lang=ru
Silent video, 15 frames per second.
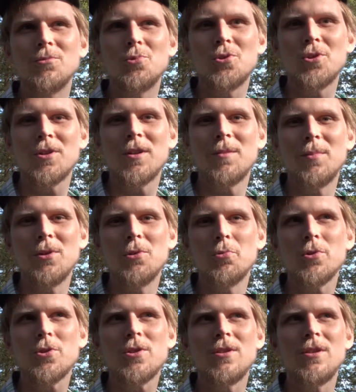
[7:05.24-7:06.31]
уже как бы и
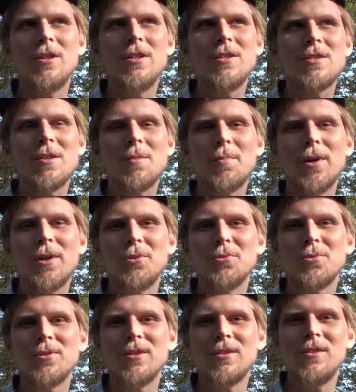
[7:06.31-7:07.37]
осень, и листья
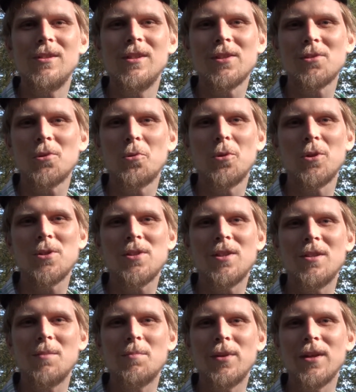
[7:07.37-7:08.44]
падают, и лес такой
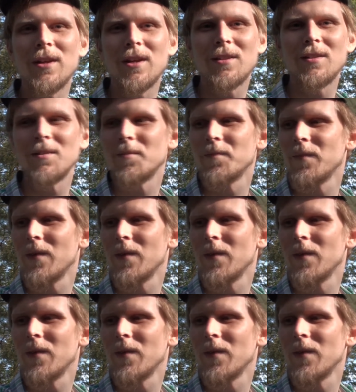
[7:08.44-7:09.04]
осенний приятный.